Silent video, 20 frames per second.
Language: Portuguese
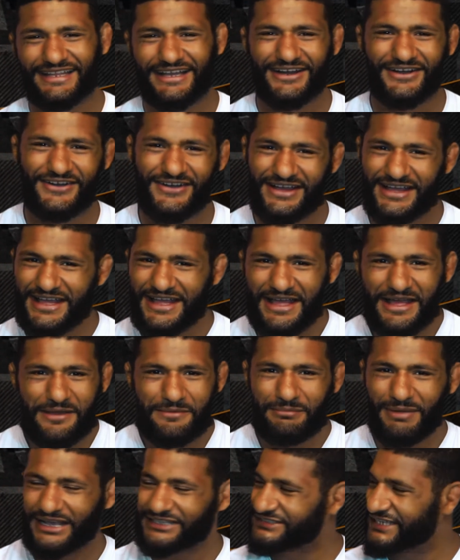Então,
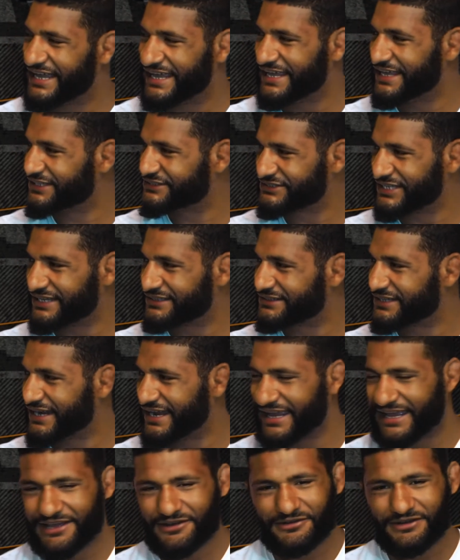mas é isso, é
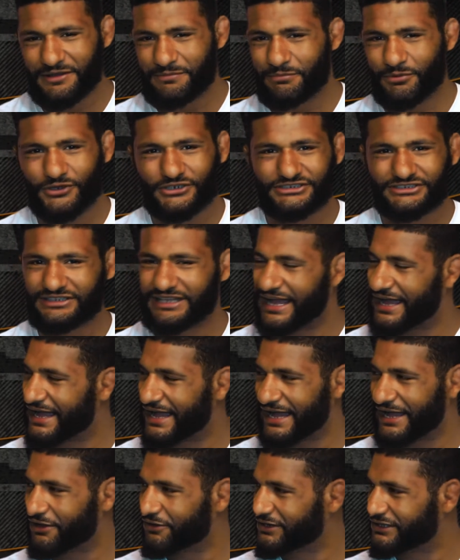treino, depois dá
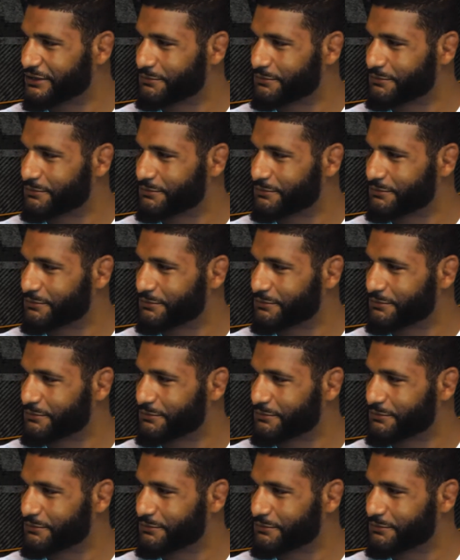aula,